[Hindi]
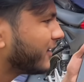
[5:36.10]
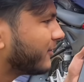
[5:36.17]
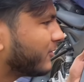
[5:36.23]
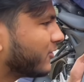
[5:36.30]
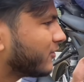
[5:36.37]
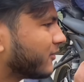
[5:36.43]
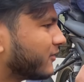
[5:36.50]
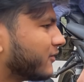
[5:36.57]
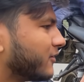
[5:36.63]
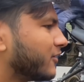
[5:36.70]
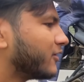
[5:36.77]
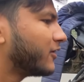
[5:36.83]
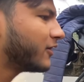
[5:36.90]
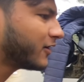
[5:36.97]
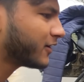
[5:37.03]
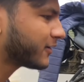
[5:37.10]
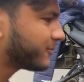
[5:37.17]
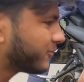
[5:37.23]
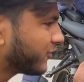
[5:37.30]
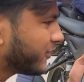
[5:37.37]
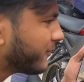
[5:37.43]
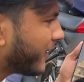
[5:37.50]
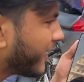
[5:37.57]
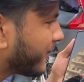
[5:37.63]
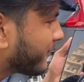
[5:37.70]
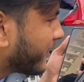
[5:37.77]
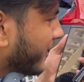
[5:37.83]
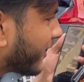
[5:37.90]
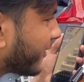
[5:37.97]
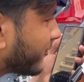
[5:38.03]
हैं हम लोग और पूरी बाइक
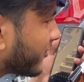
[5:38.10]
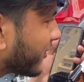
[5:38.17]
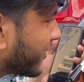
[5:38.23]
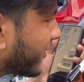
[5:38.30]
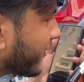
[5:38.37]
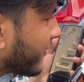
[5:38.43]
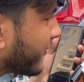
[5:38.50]
पे नाम हो गए